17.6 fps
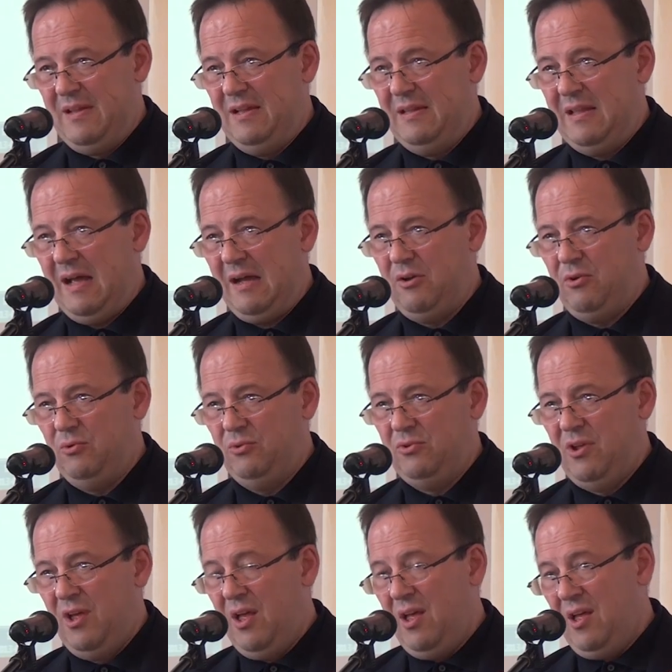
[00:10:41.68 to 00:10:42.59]

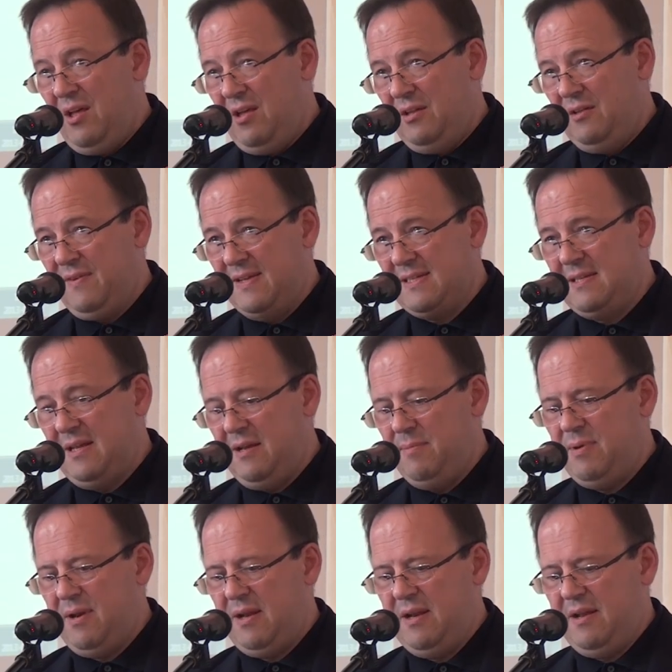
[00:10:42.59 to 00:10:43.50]
nagród, dwa
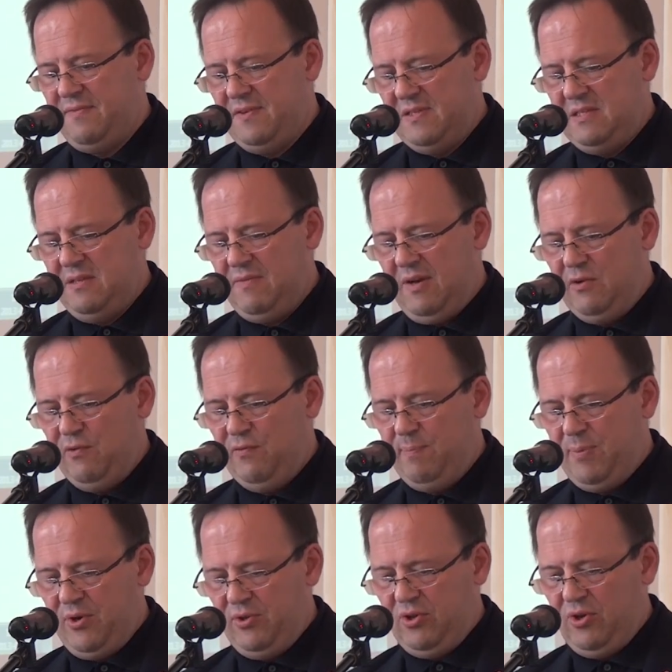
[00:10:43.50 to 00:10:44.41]
srebra na festiwalu
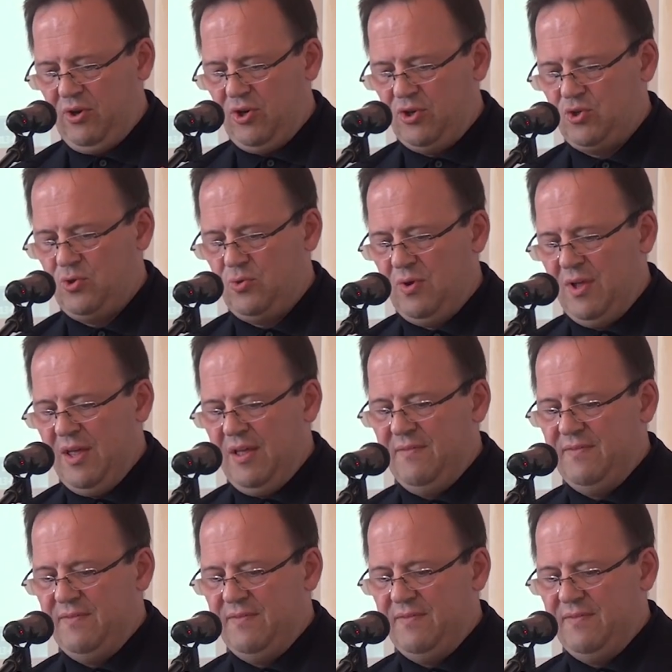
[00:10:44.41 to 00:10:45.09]
w Portorożu,